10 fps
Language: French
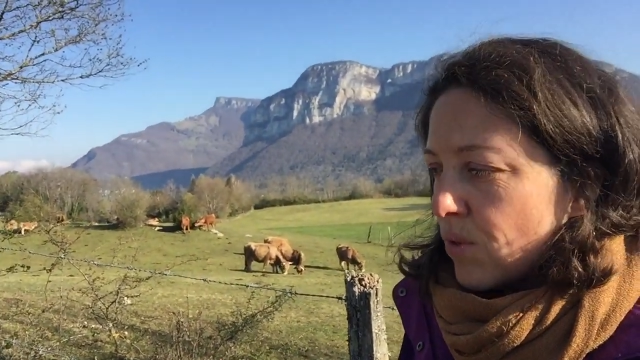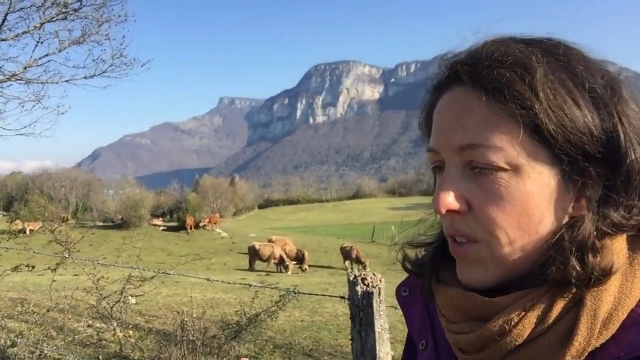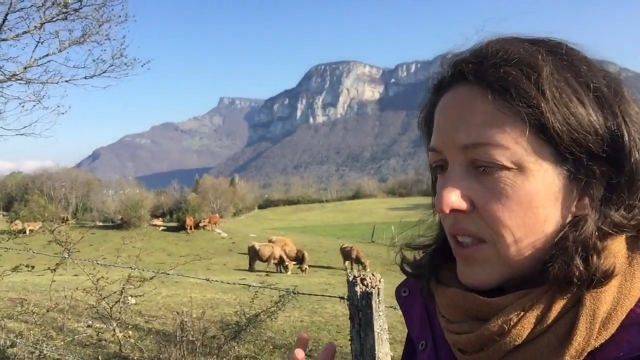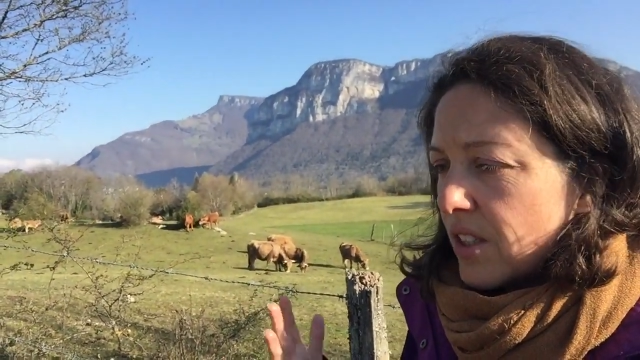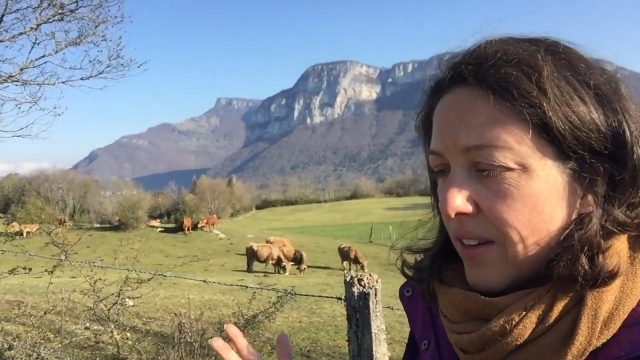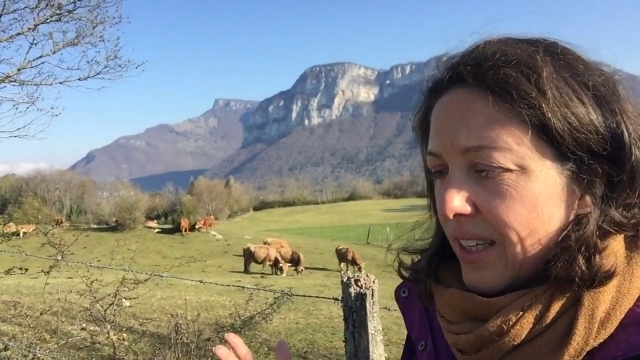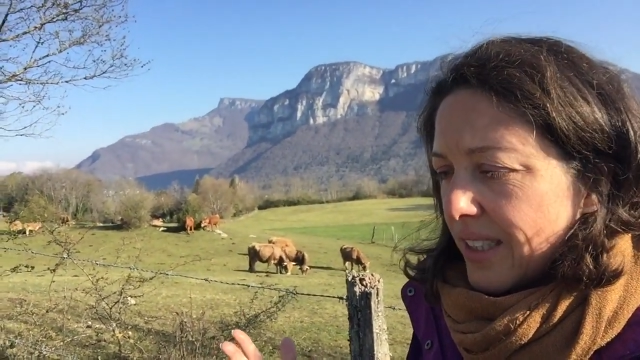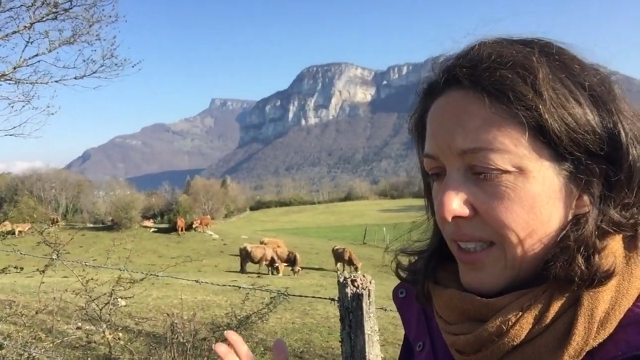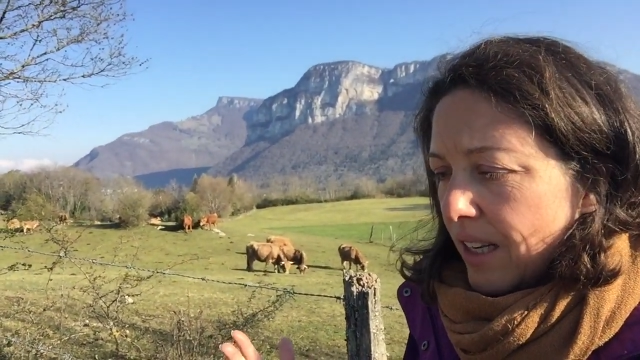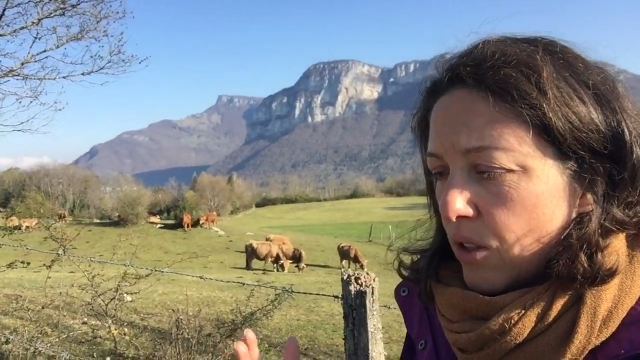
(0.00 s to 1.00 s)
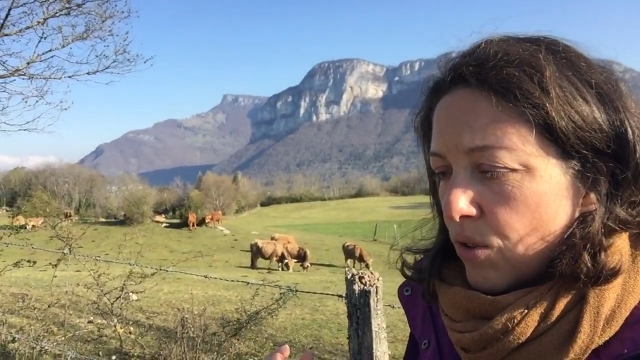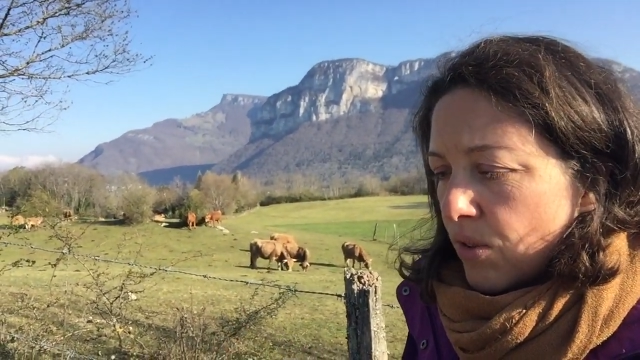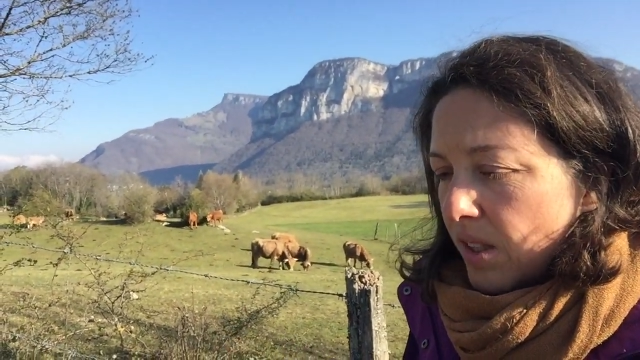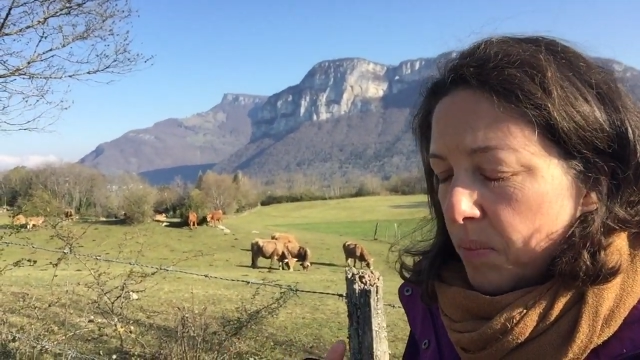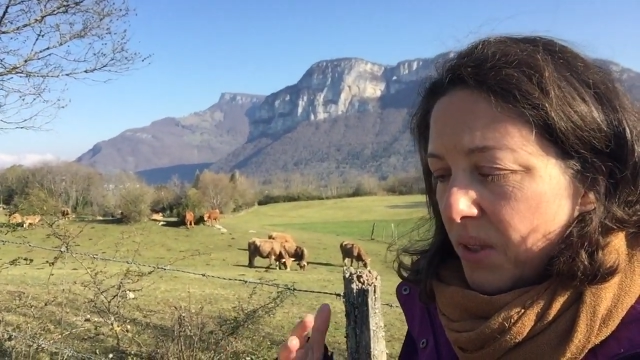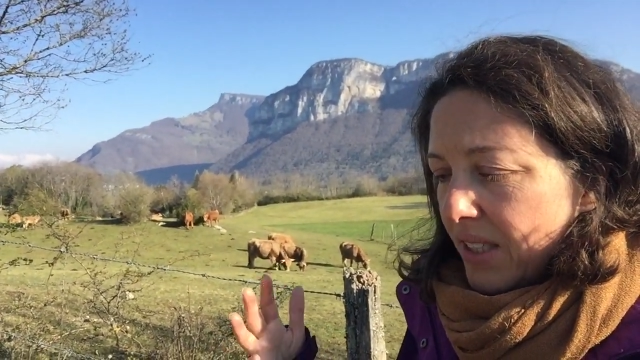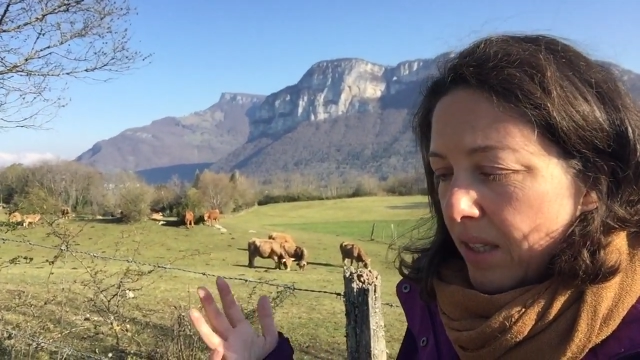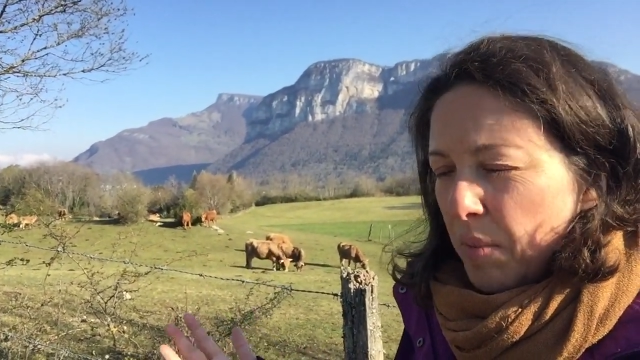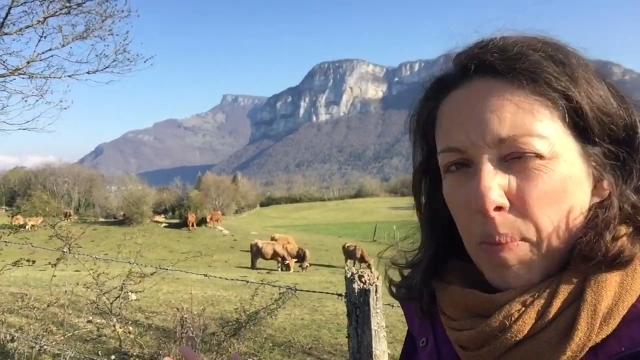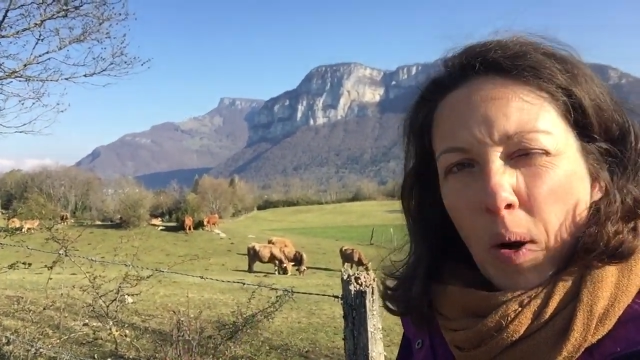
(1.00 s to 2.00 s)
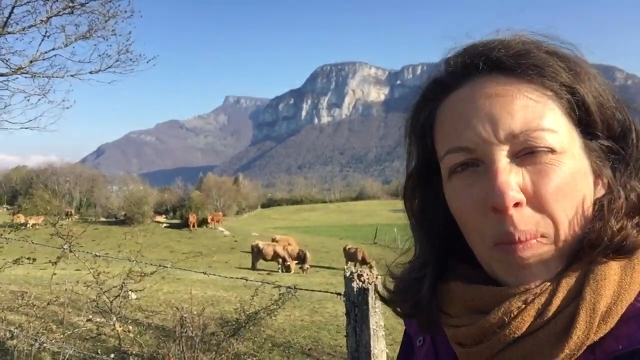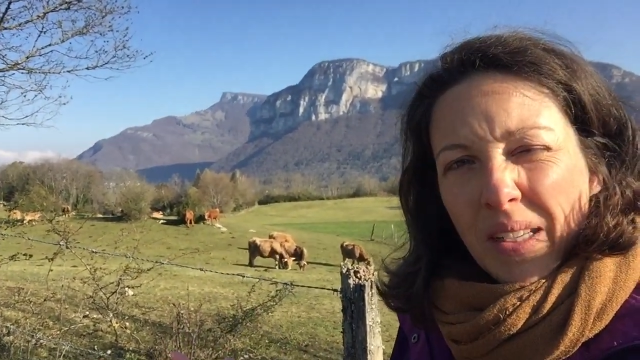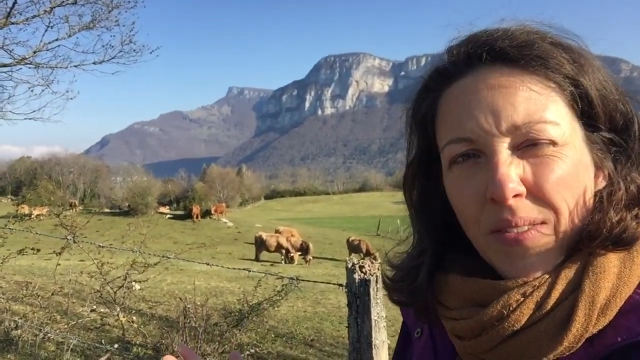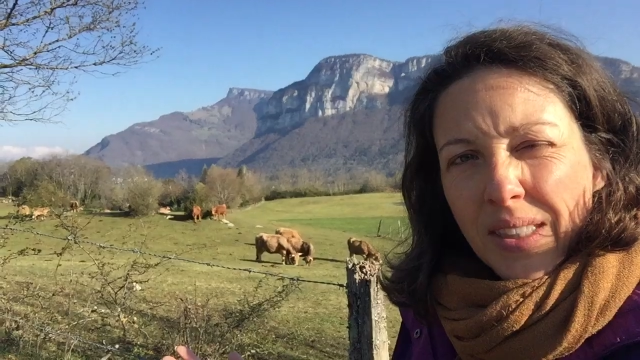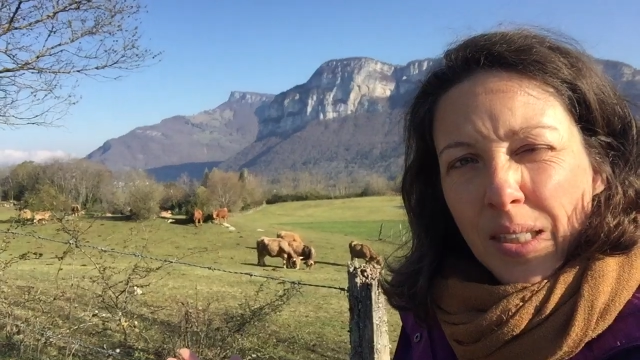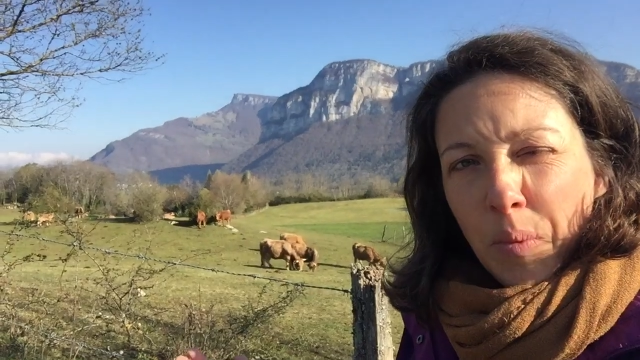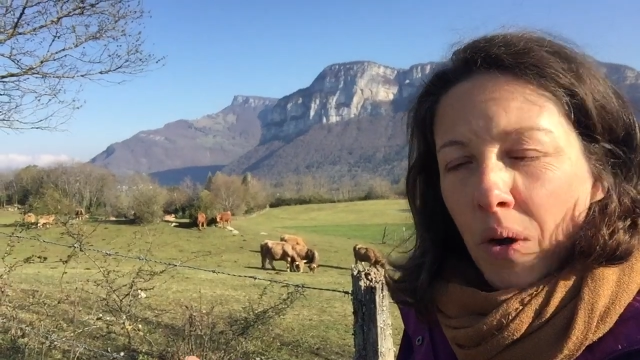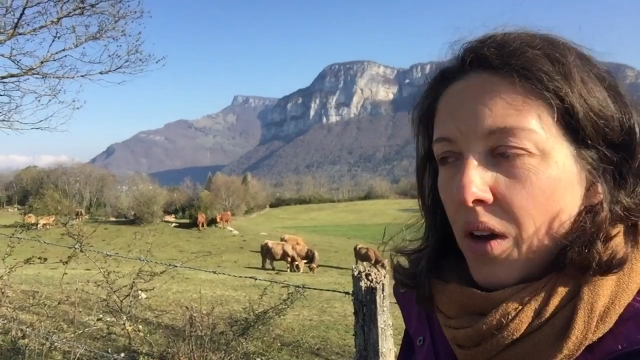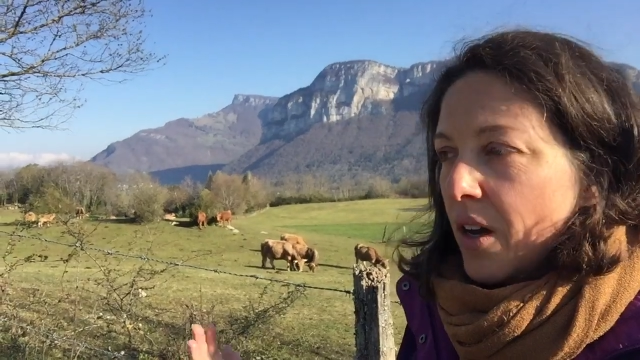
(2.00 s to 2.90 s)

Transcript: Donc si j'organise quelque chose et puis que ça se met pas en place facilement,